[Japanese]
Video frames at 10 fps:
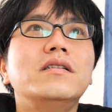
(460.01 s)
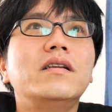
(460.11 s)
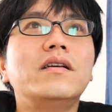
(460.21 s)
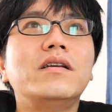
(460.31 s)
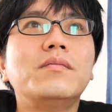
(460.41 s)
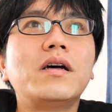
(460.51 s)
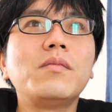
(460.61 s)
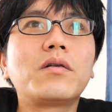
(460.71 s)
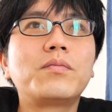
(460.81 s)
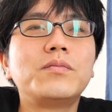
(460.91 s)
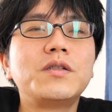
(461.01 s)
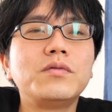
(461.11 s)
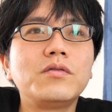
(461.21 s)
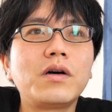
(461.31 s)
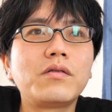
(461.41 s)
でまあ今自
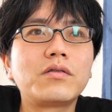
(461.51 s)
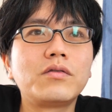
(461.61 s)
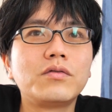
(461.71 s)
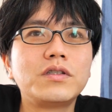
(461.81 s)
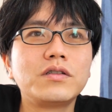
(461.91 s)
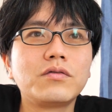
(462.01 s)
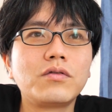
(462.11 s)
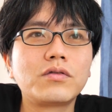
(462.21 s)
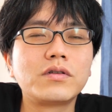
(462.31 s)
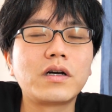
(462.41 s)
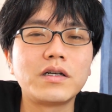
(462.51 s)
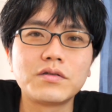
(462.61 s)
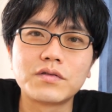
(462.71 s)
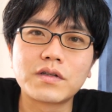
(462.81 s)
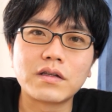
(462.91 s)
分の場合はこの自動ロック解
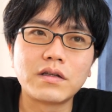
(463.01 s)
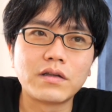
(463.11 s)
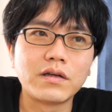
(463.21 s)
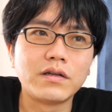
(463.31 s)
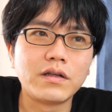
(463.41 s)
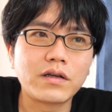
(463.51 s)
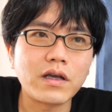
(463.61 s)
除を使っててで